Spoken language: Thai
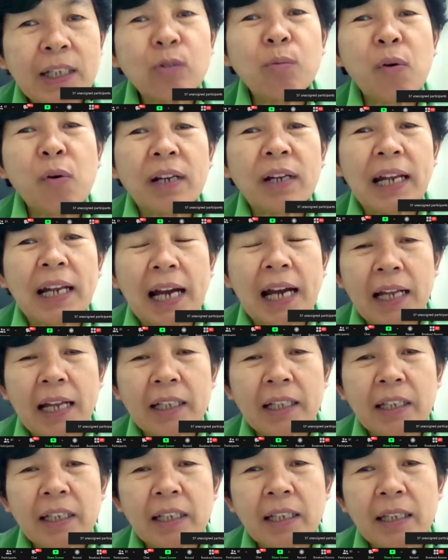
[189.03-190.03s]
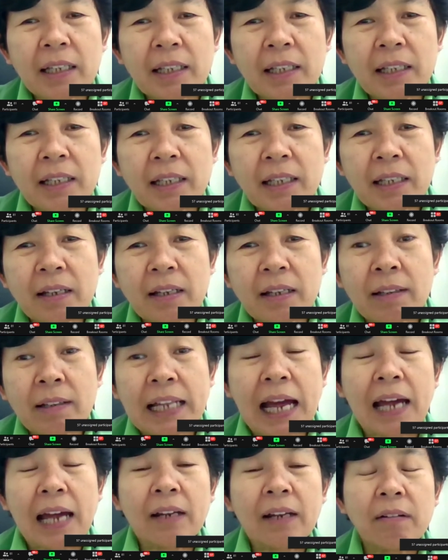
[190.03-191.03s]
ที่อุบลนนะคะที่ที่
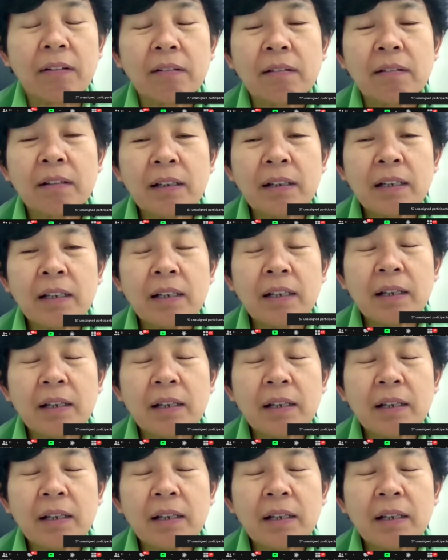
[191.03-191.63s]
ดำตาลเนาะ